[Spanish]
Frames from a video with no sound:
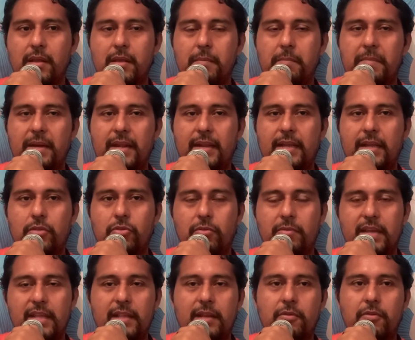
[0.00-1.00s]
para que no
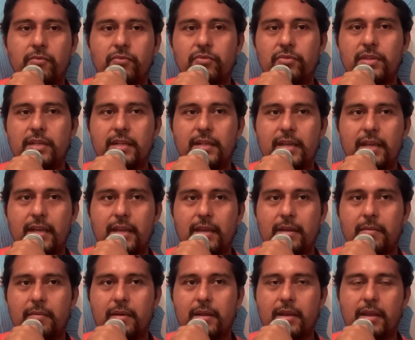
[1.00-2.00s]
vayan a confundir
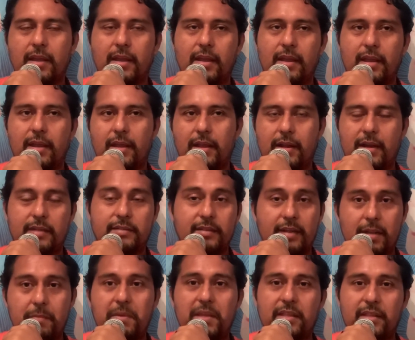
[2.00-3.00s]
que gracias
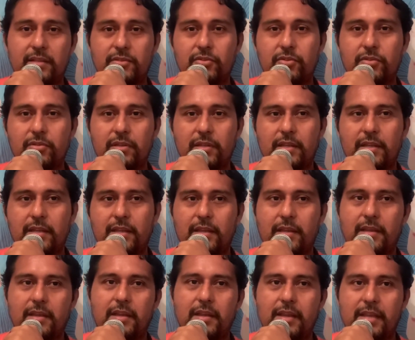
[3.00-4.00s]
a la meditación
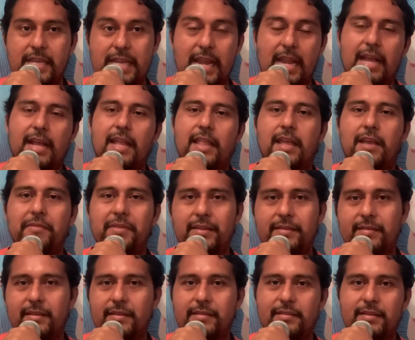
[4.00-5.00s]
y y a la
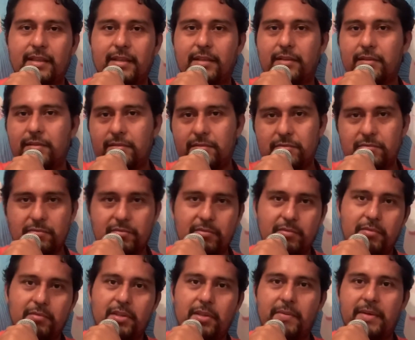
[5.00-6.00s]
cannabis este,
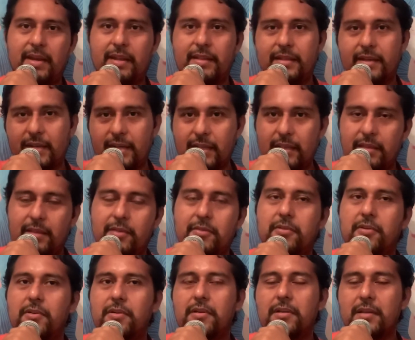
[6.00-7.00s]
su nivel
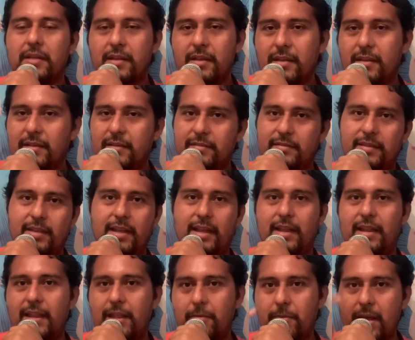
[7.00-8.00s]
energético se ha
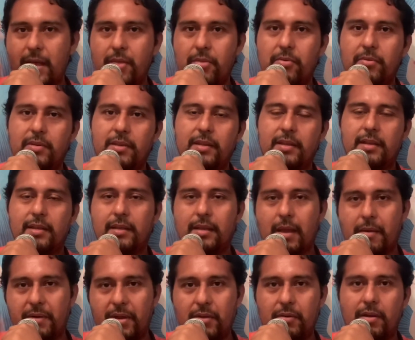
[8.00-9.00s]
elevado y que
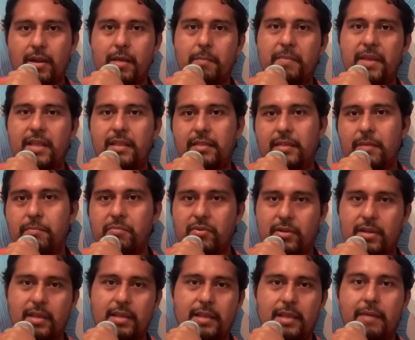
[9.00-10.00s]
abrieron la mente
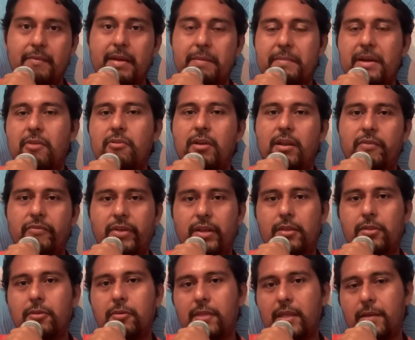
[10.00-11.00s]
porque ya van bajo el
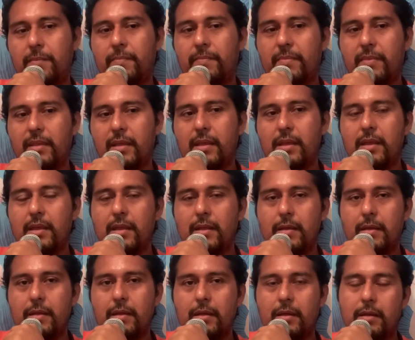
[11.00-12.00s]
efecto de...
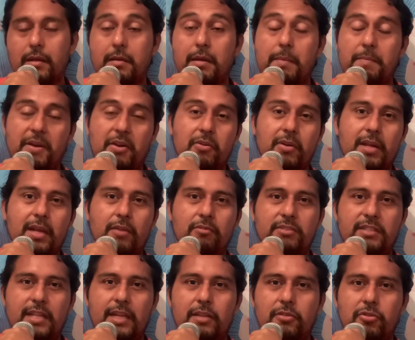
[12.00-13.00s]
Eh, que mejor que lo
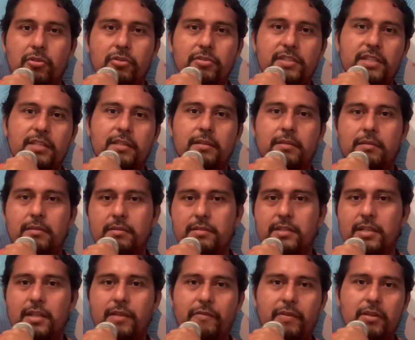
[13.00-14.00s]
hicieran todos sin,
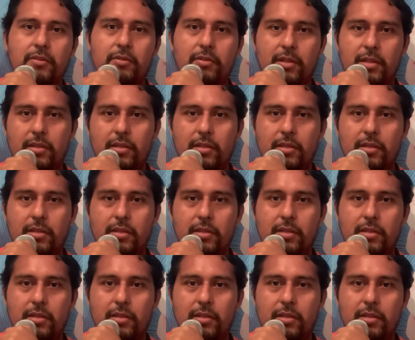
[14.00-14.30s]
sin efecto de,